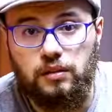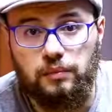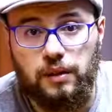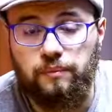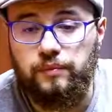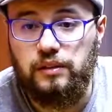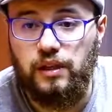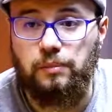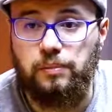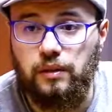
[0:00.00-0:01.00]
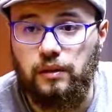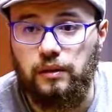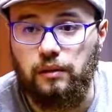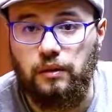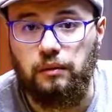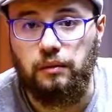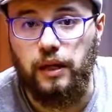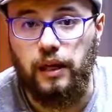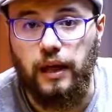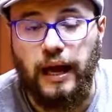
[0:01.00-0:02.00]
تمام طيب
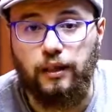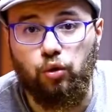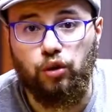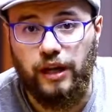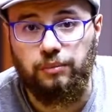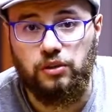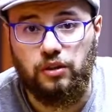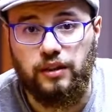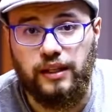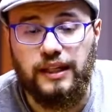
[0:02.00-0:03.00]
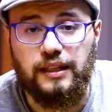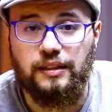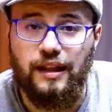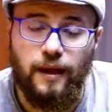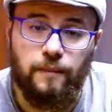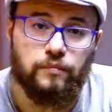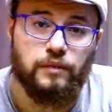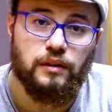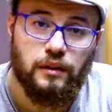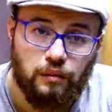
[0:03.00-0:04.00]
آه، هل كله هيبقى دارك ال؟ لا
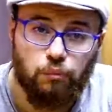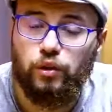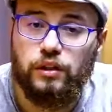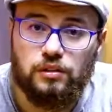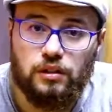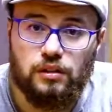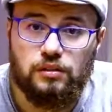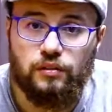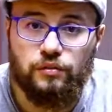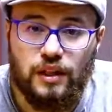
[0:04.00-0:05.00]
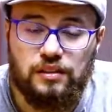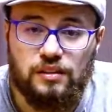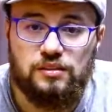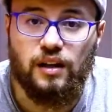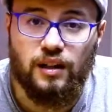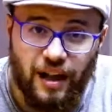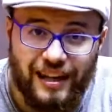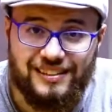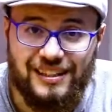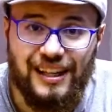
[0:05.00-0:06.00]
ممكن تقدر تفضل تنطق
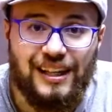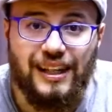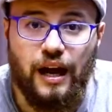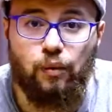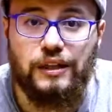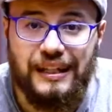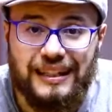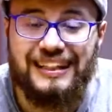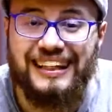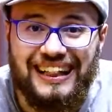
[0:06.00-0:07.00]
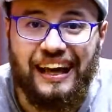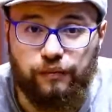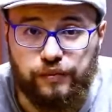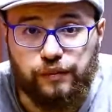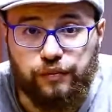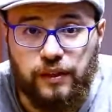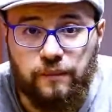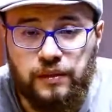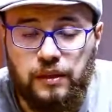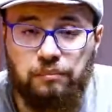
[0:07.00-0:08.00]
اللايت ال او ال ال خفيفه
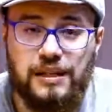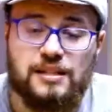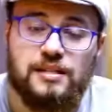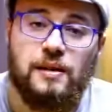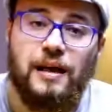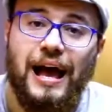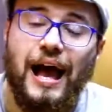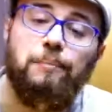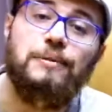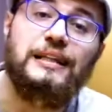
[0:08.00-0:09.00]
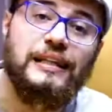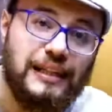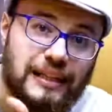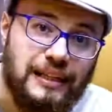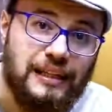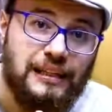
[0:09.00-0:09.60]
بس قبل ال